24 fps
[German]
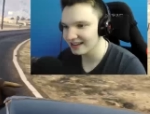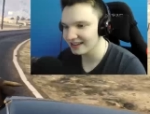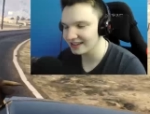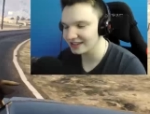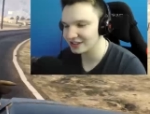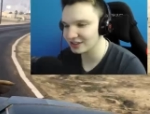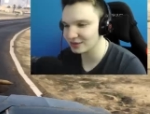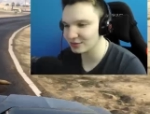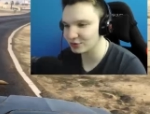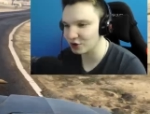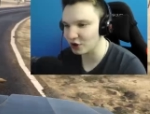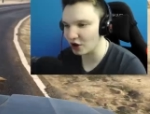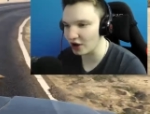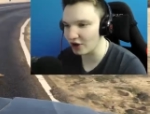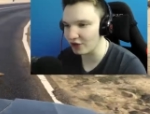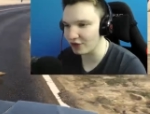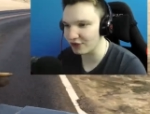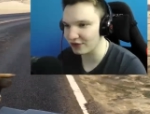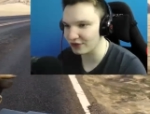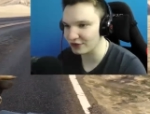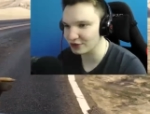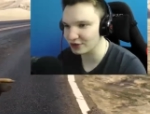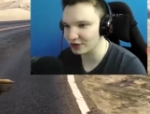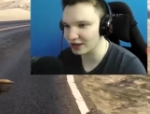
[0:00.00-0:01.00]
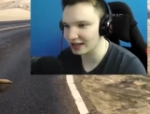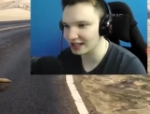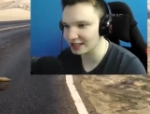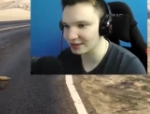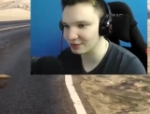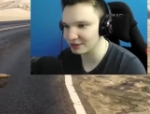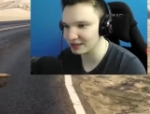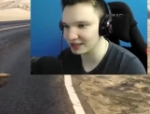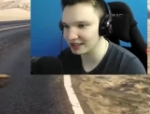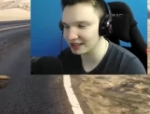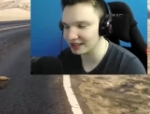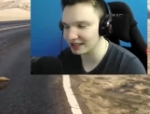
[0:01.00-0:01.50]
Was zum Teufel? Wieso kann ich
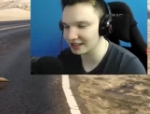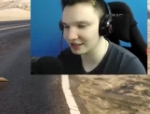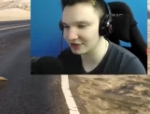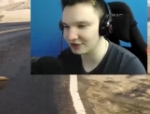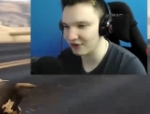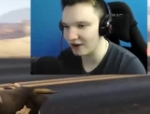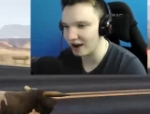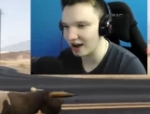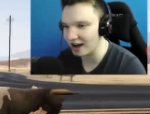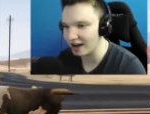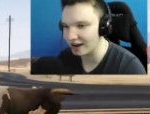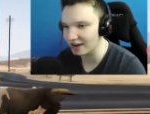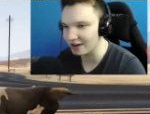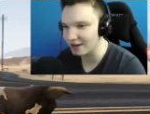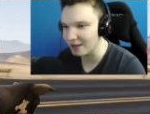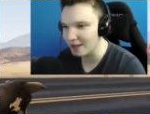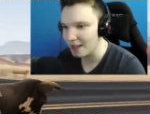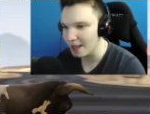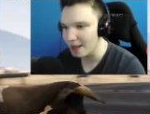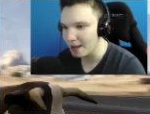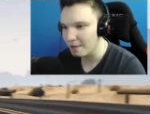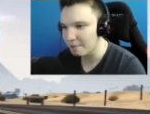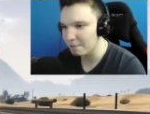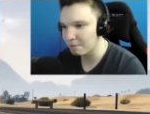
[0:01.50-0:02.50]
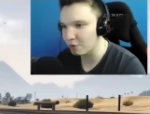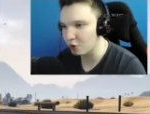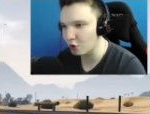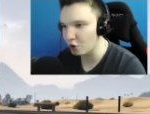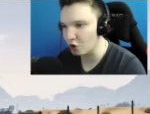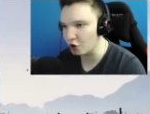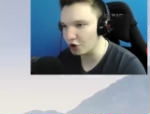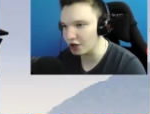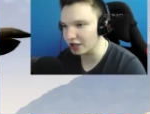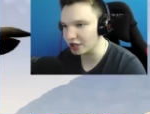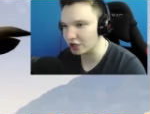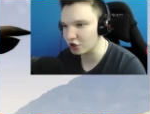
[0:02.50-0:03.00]
mit ihr nicht fahren?
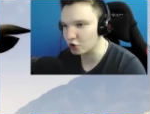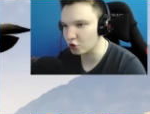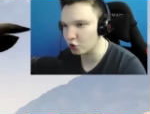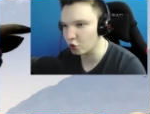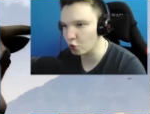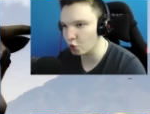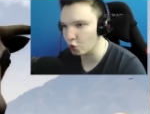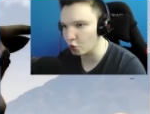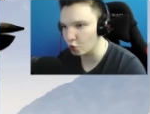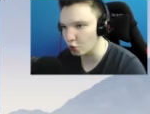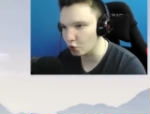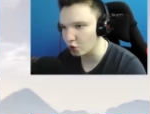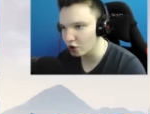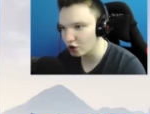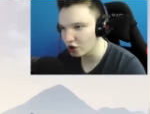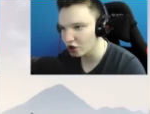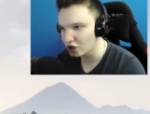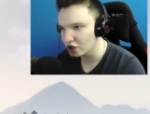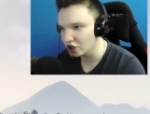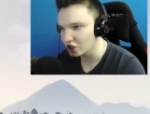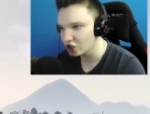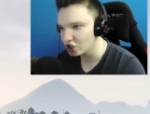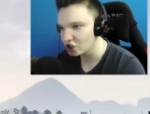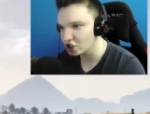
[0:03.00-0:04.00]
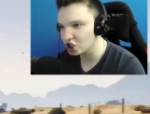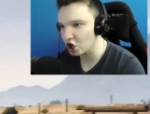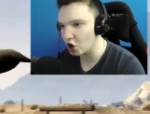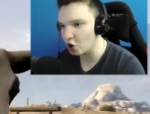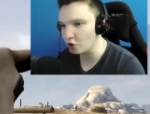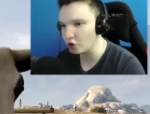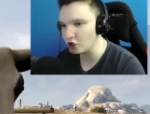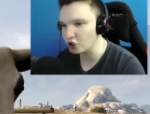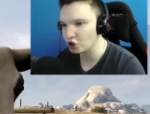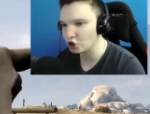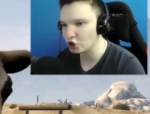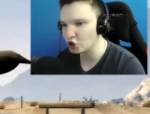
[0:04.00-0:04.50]
Blöde Kuh. Schau
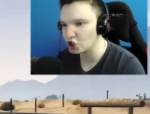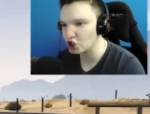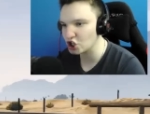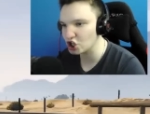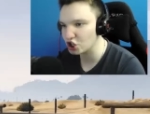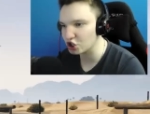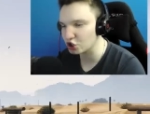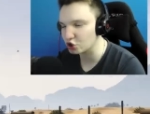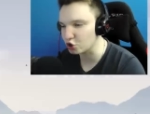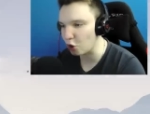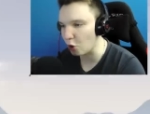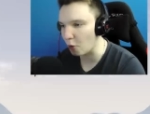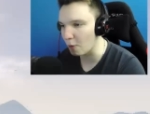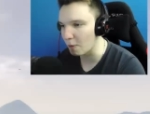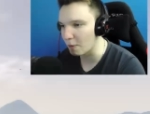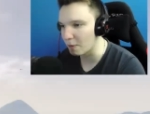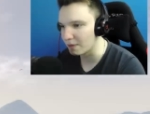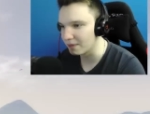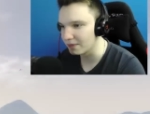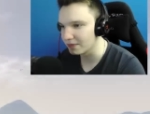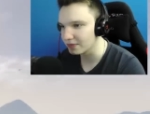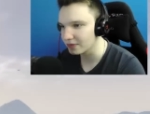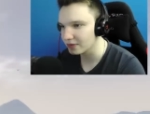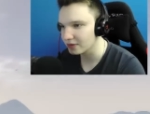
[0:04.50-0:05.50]
nicht so dumm.